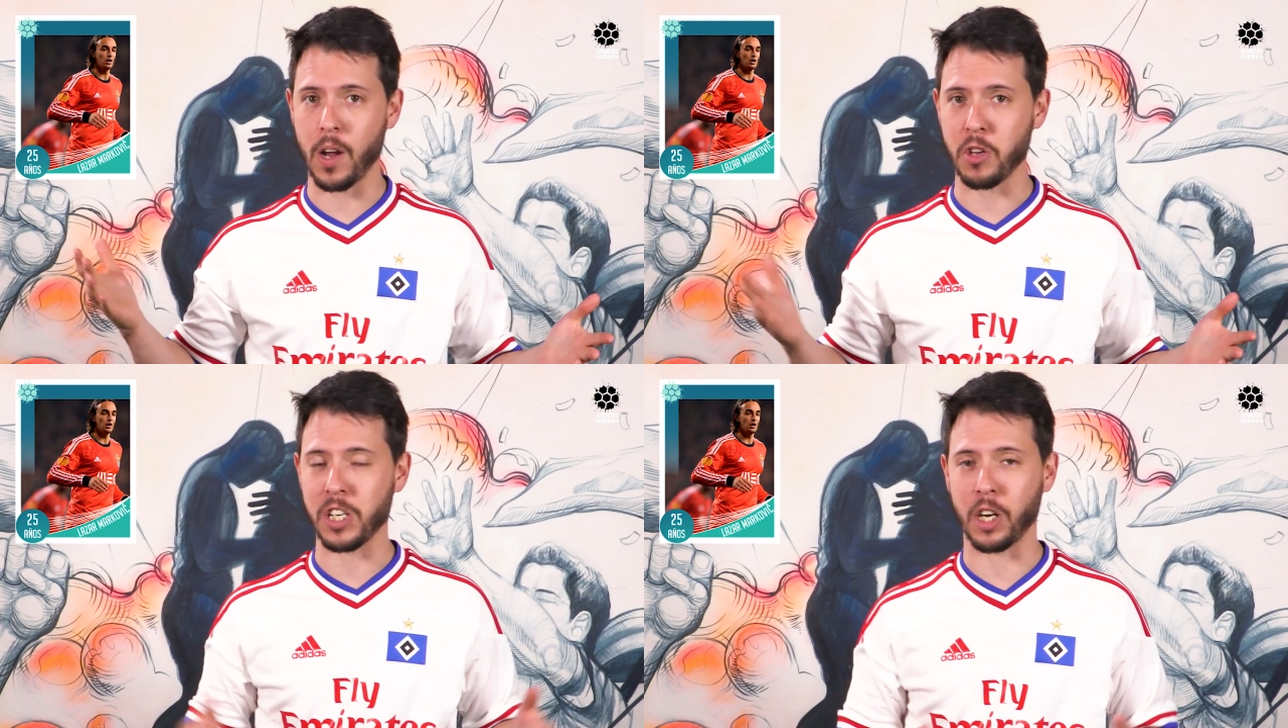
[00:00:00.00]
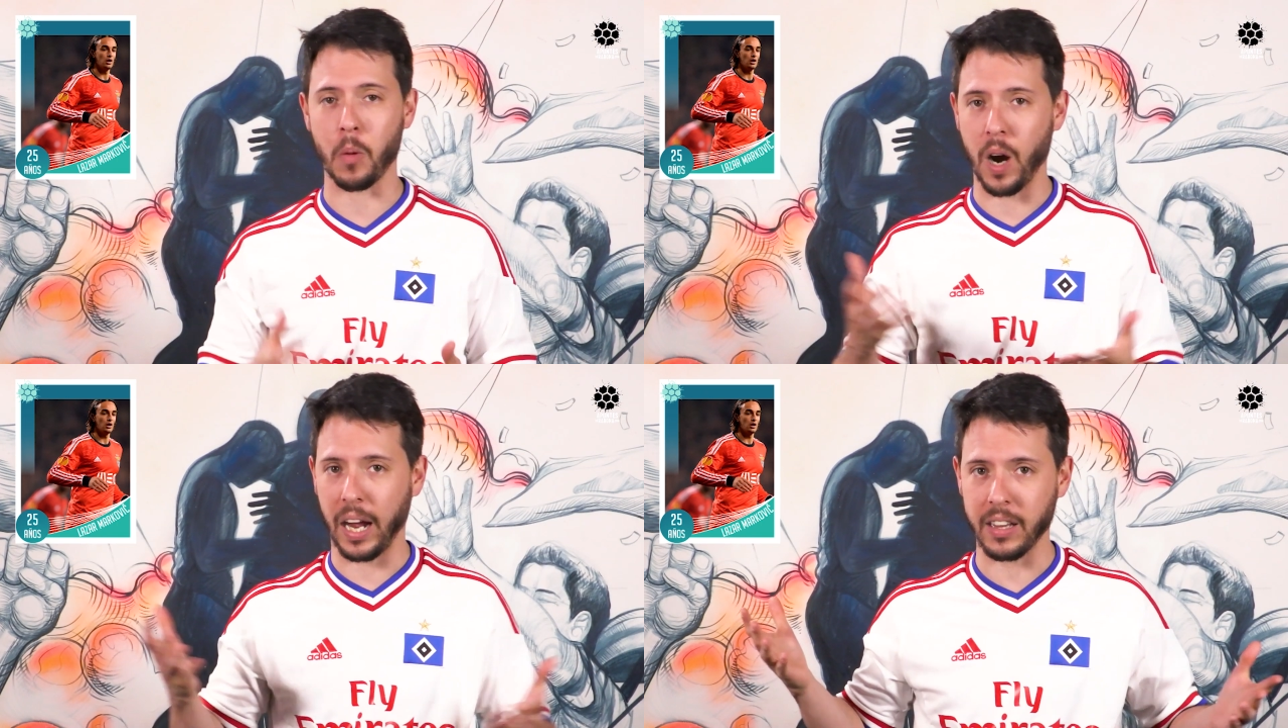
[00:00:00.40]
años y
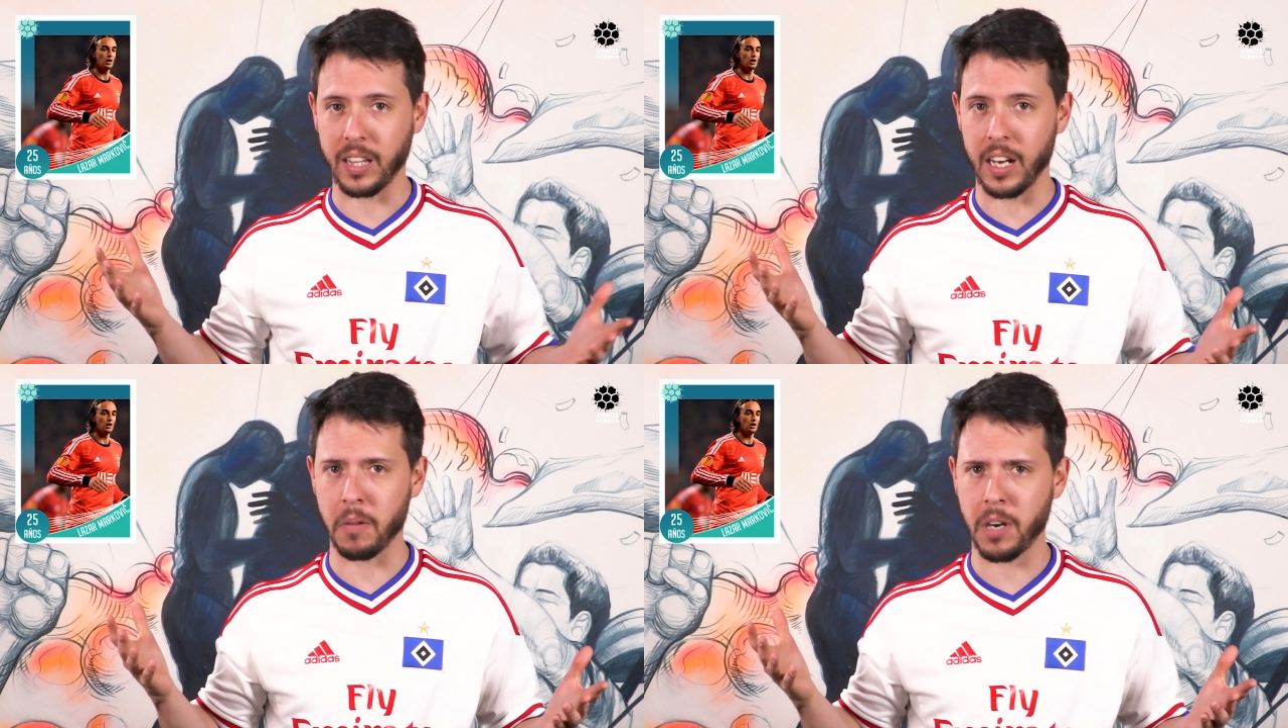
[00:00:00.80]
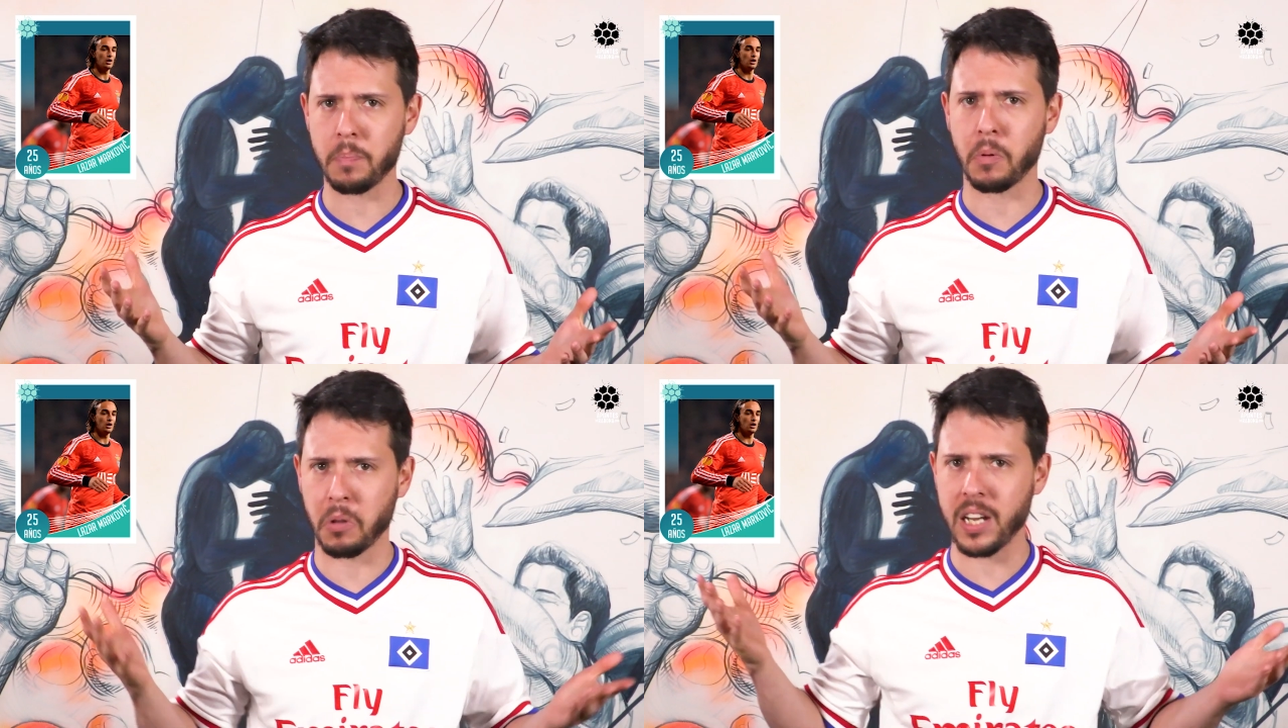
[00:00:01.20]
como agente libre
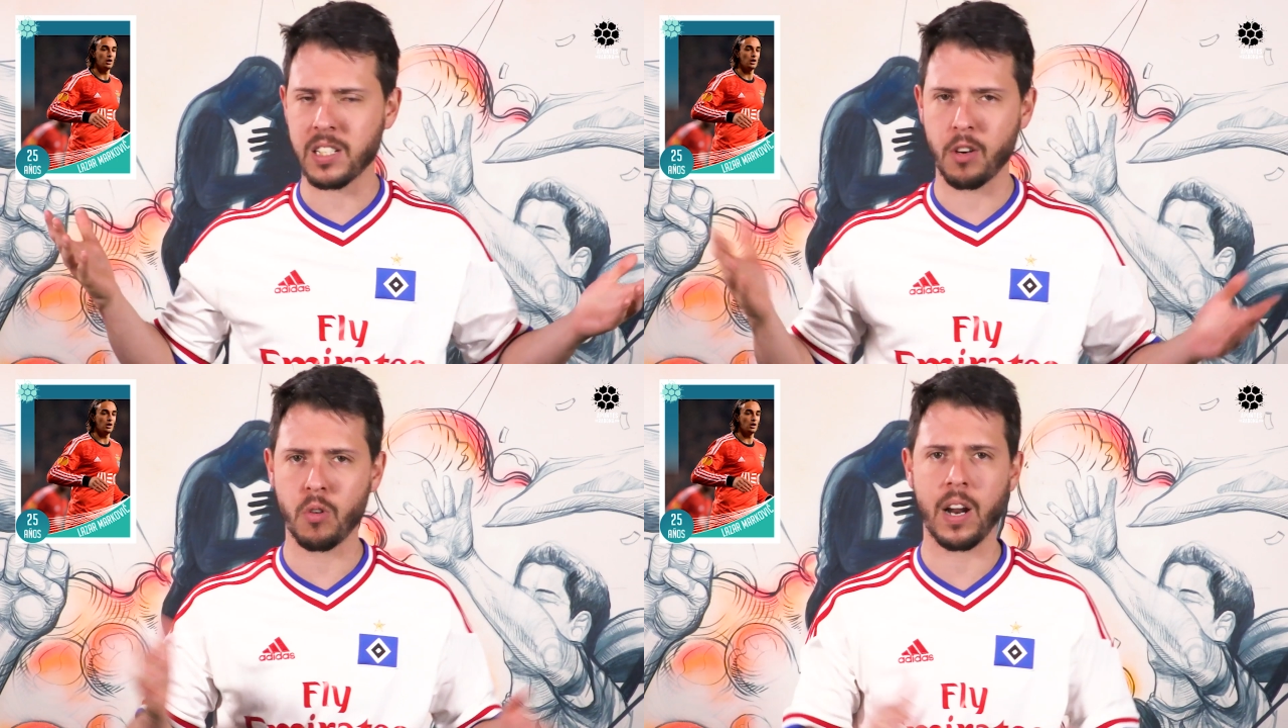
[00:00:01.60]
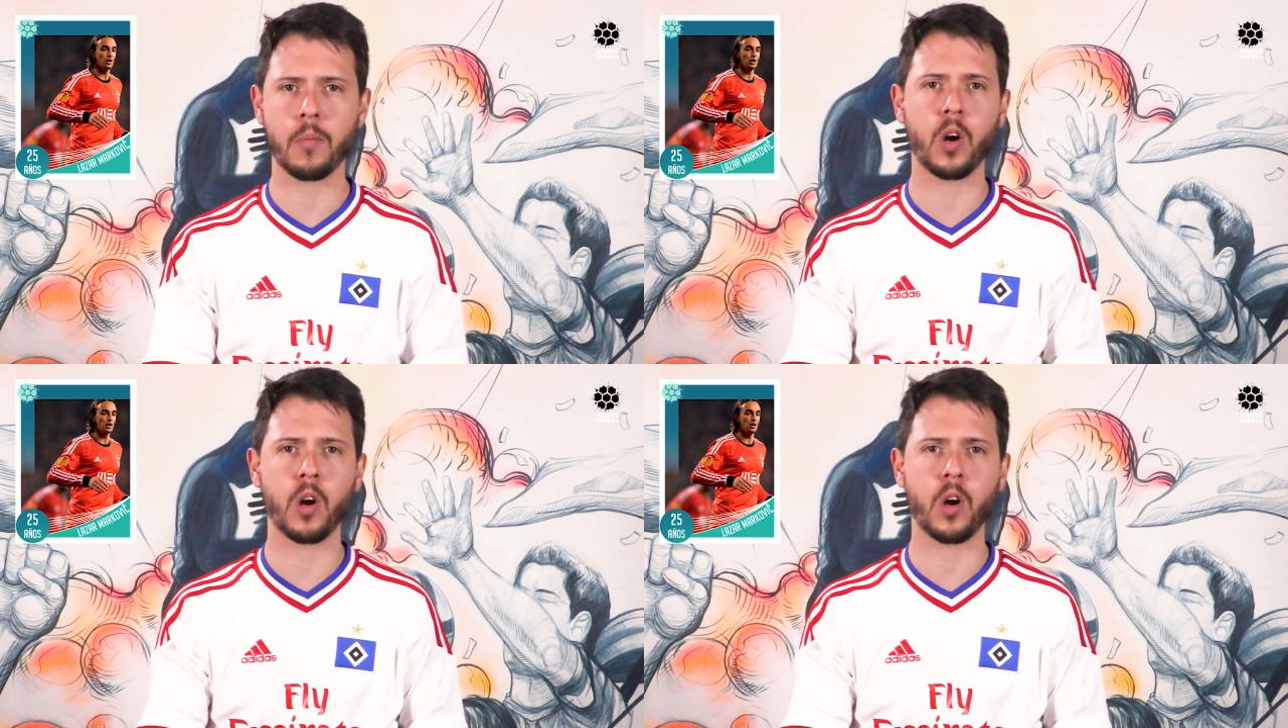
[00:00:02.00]
podría ser una